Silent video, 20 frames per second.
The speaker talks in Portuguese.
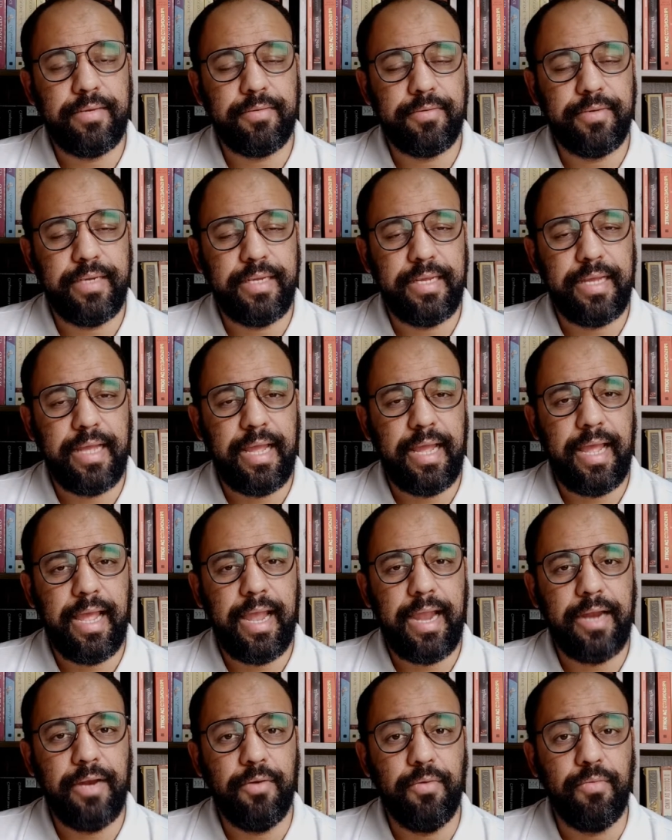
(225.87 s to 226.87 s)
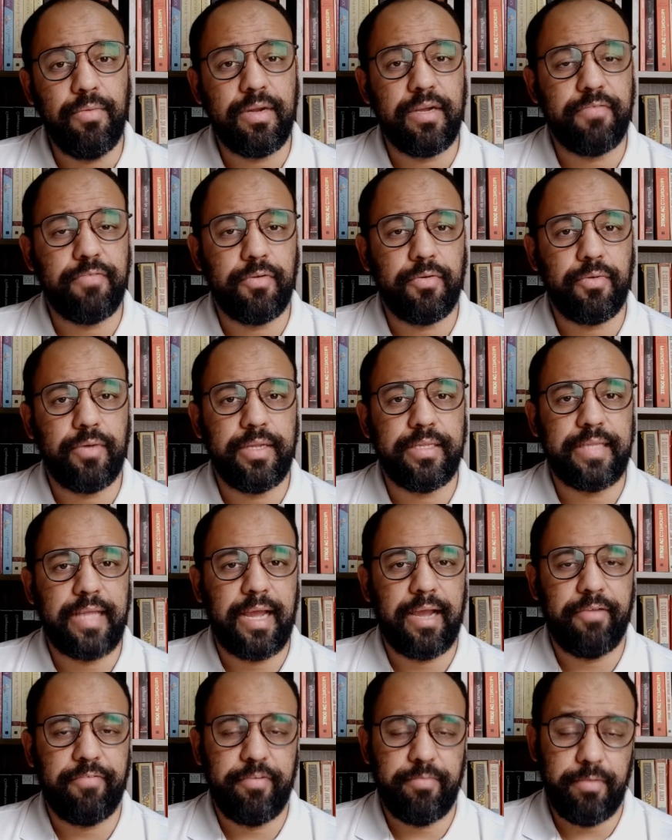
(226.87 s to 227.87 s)
com ninguém nunca ficou em
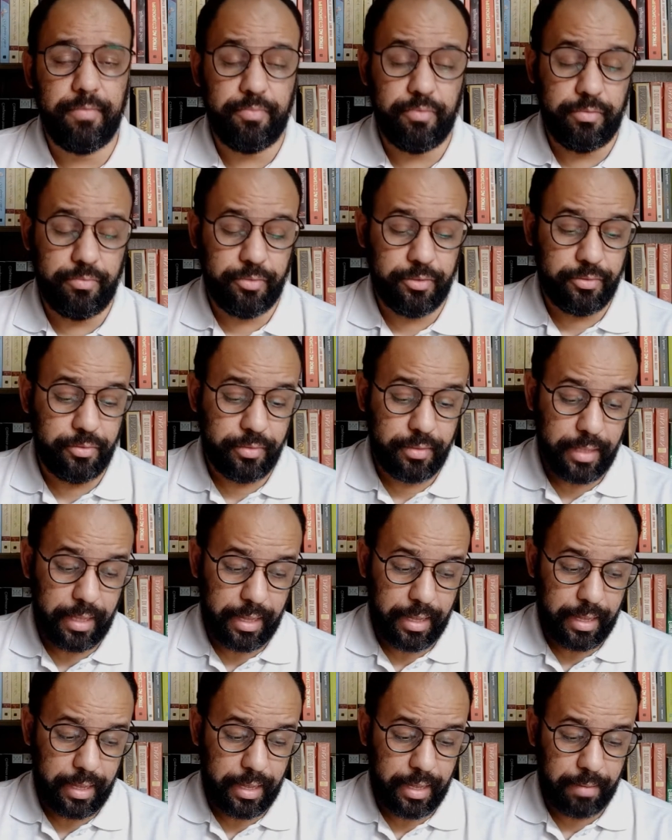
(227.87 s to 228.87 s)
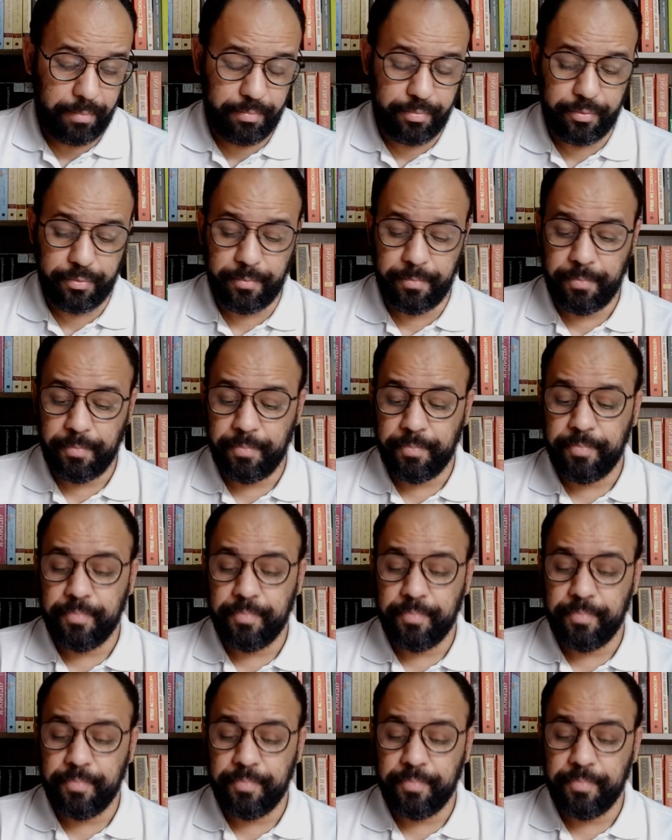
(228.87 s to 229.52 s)
terra firme por muito tempo.